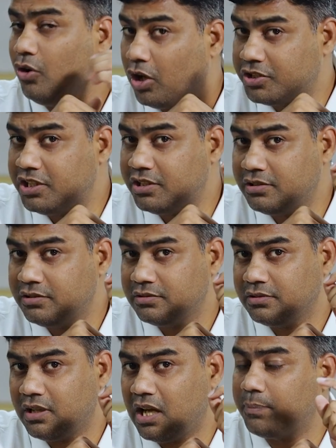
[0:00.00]
लॉजिक
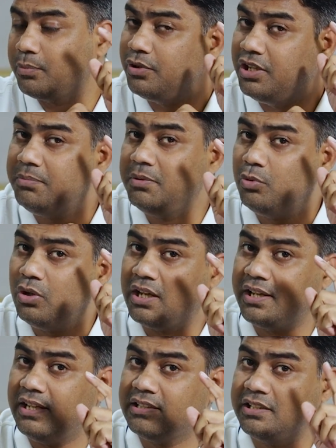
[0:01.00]
आपको यह भी बोला
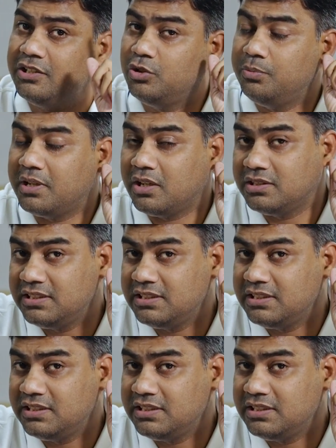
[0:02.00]
गया था कि तुम्हारा